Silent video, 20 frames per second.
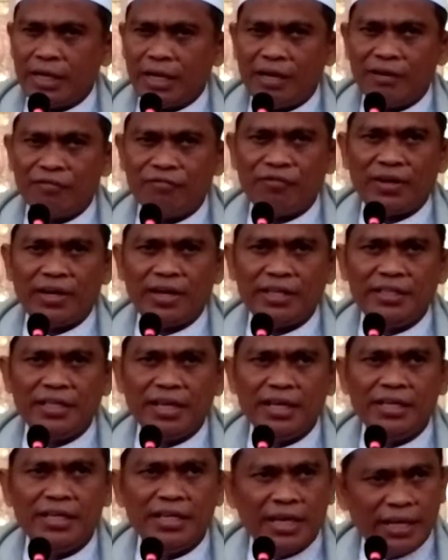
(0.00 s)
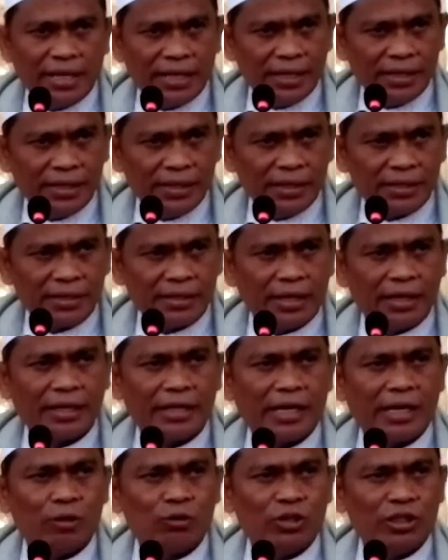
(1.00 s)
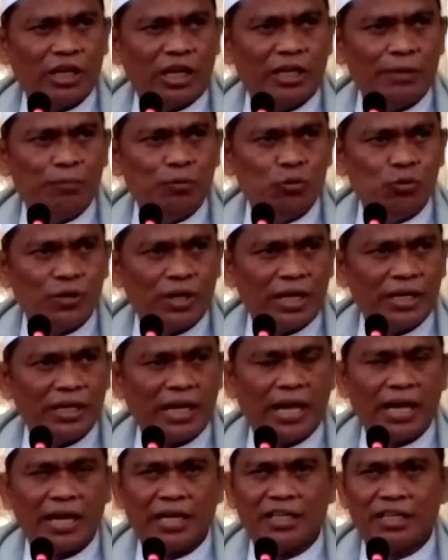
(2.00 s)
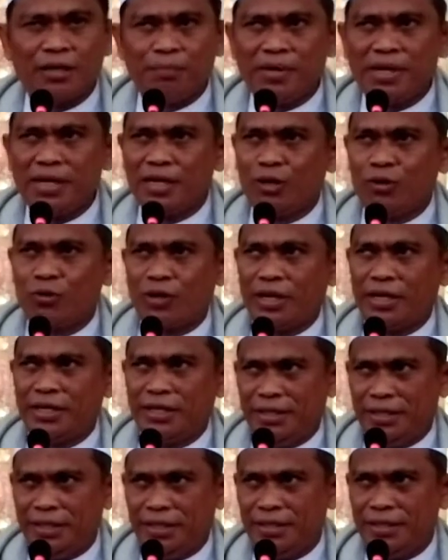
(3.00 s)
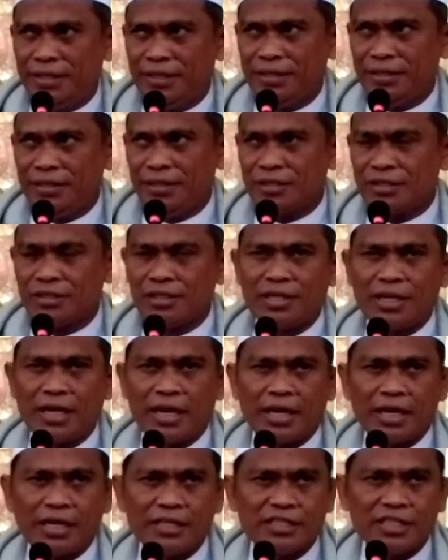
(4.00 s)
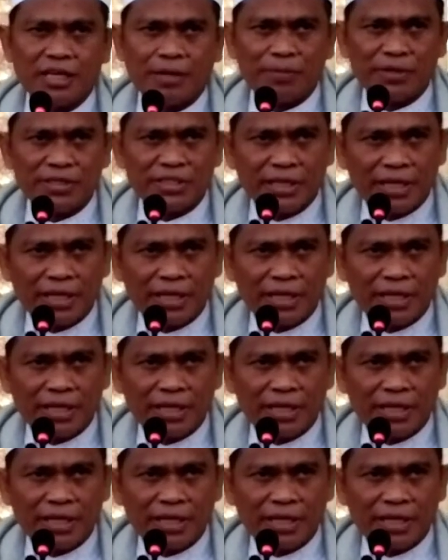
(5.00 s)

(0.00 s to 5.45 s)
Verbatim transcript: hafalannya hilang dan kalau tidak dibukukan akan kemana Quran ini? Sedangkan sampai